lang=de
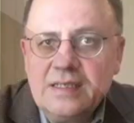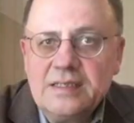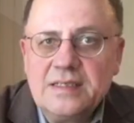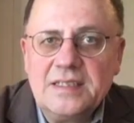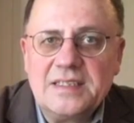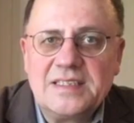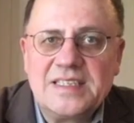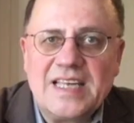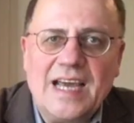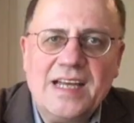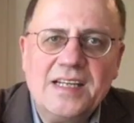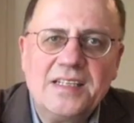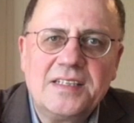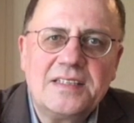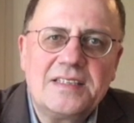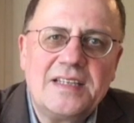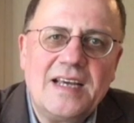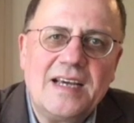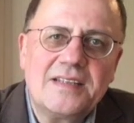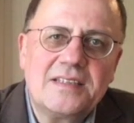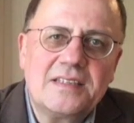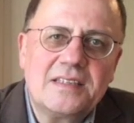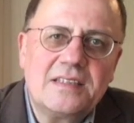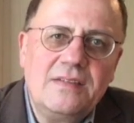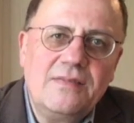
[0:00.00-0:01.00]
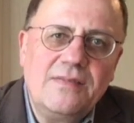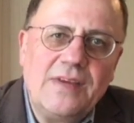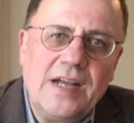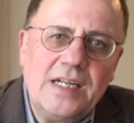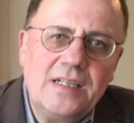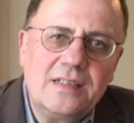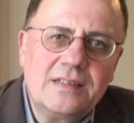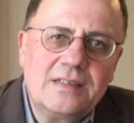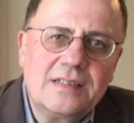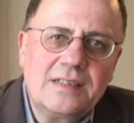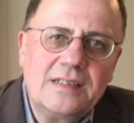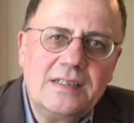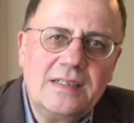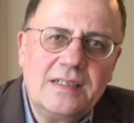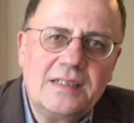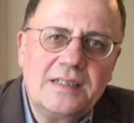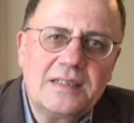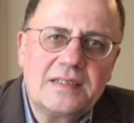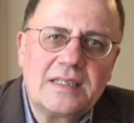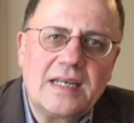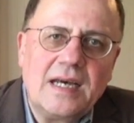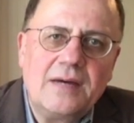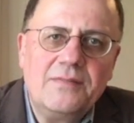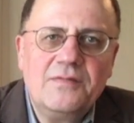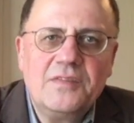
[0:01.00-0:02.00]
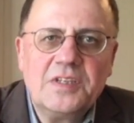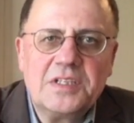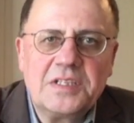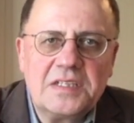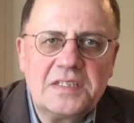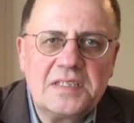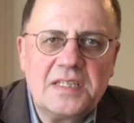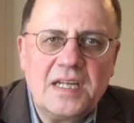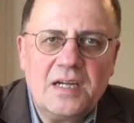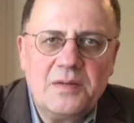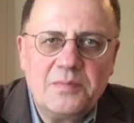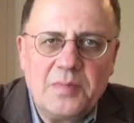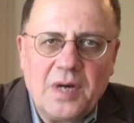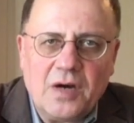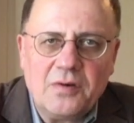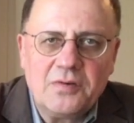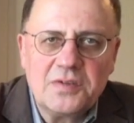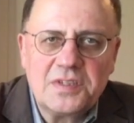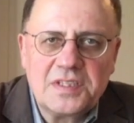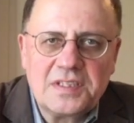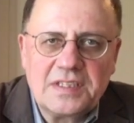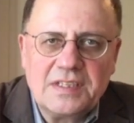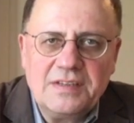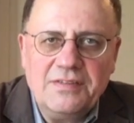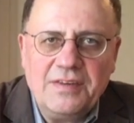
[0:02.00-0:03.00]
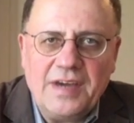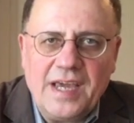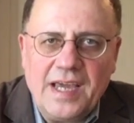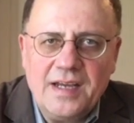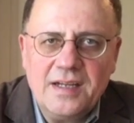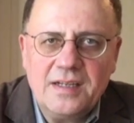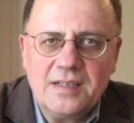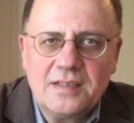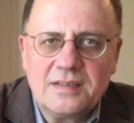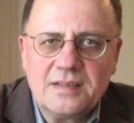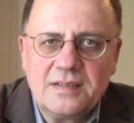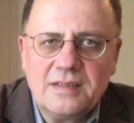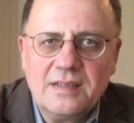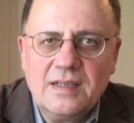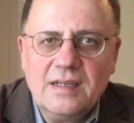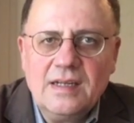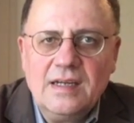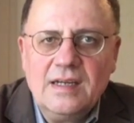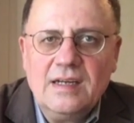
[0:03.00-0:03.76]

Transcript: Die Zeit des Ersten Weltkrieges haben wir deshalb ausgewählt,